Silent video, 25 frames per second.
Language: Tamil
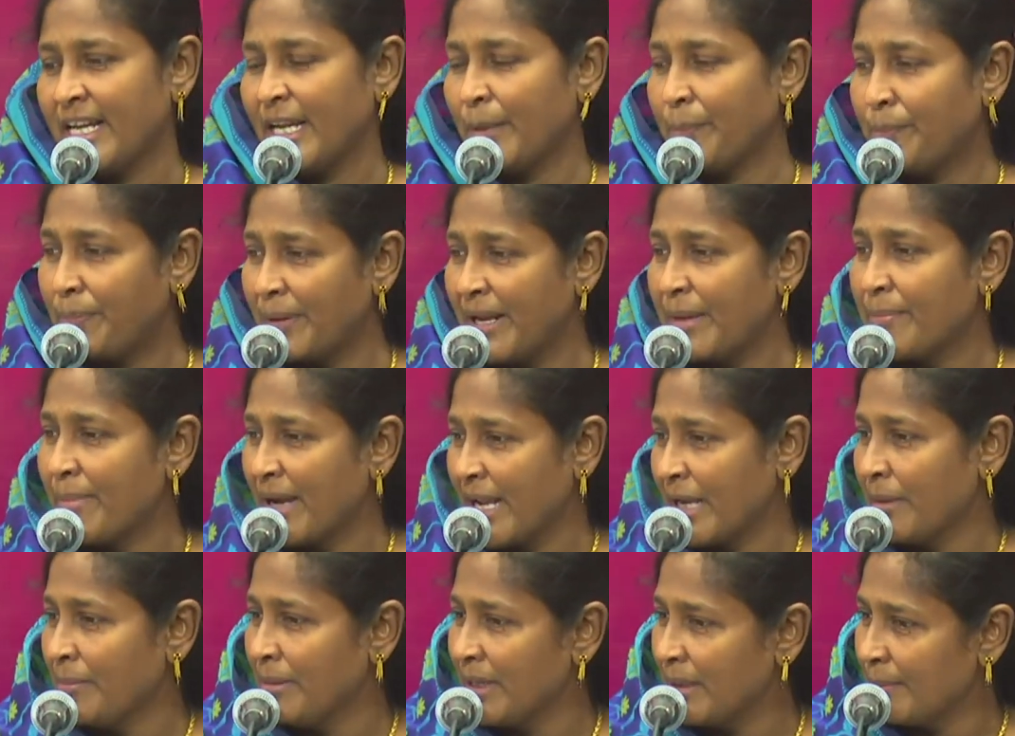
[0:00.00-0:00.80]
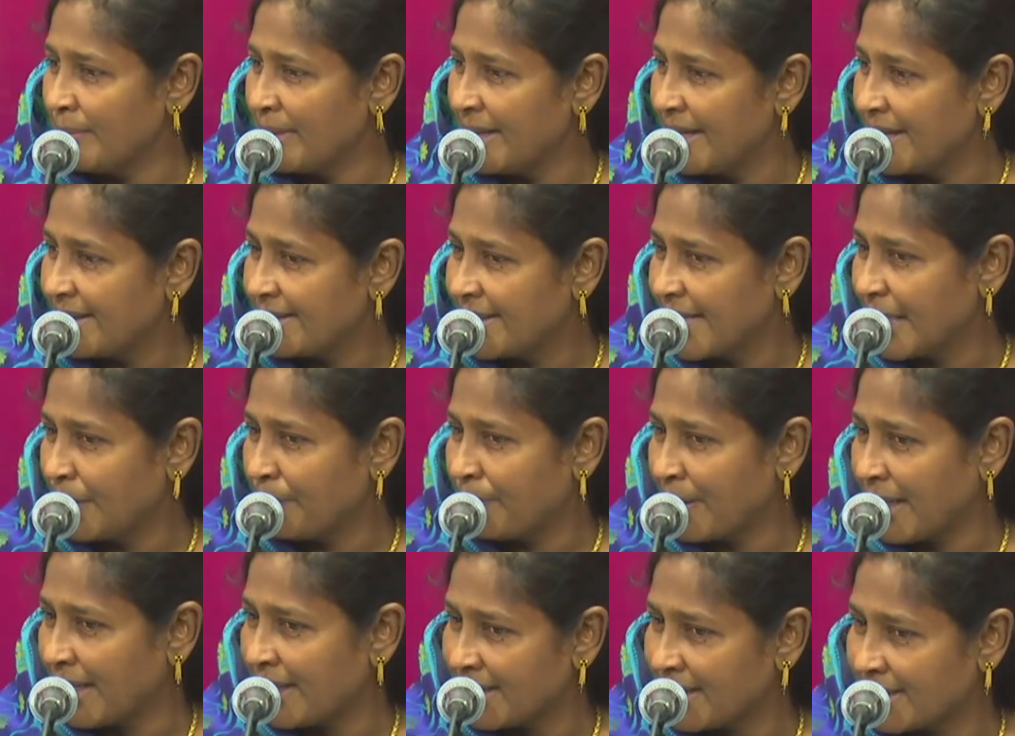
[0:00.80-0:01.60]
எப்படி பைபிளை
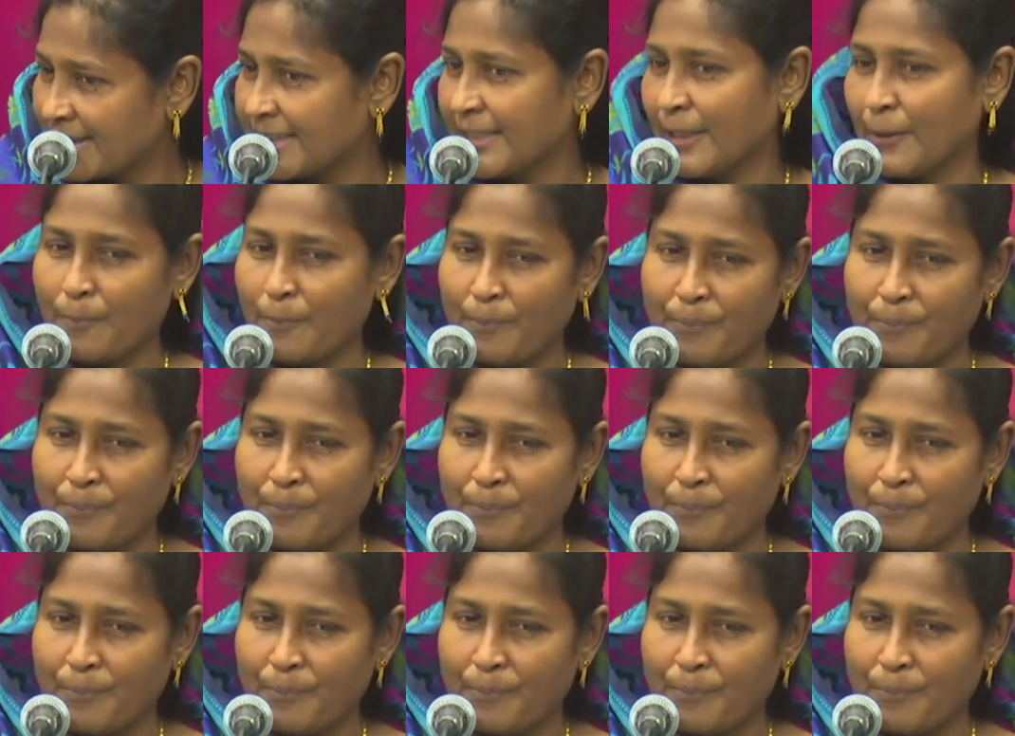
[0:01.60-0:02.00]
மெடிடேட் பண்ணுறது